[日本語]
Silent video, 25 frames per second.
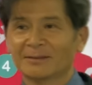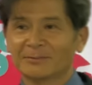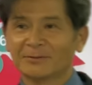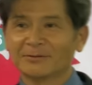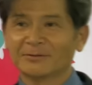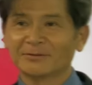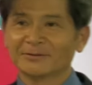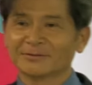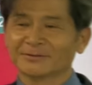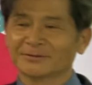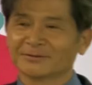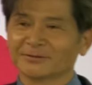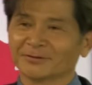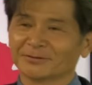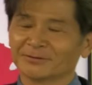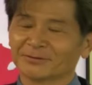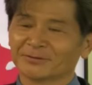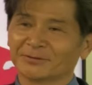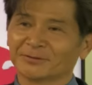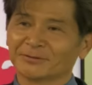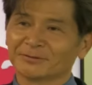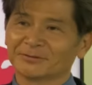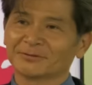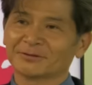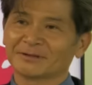もその
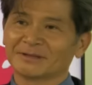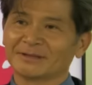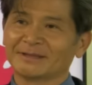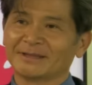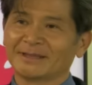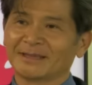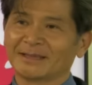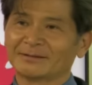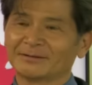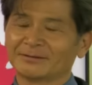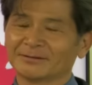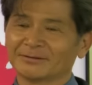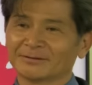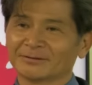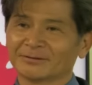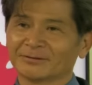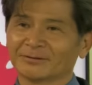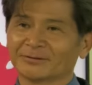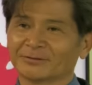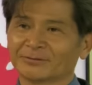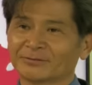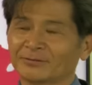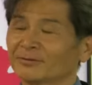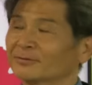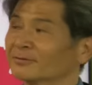創造神であるそ
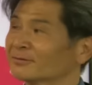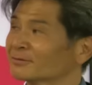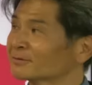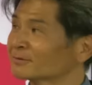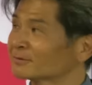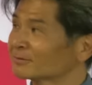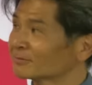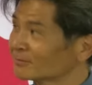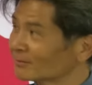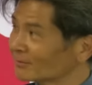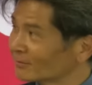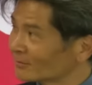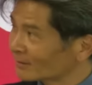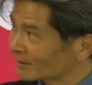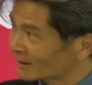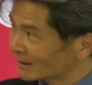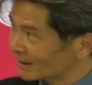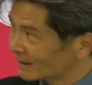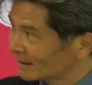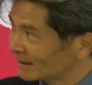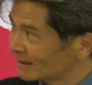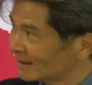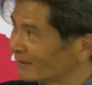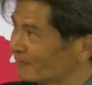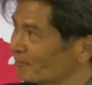のクロノス
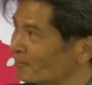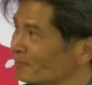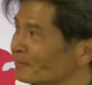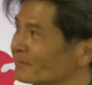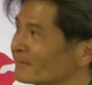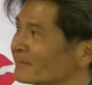が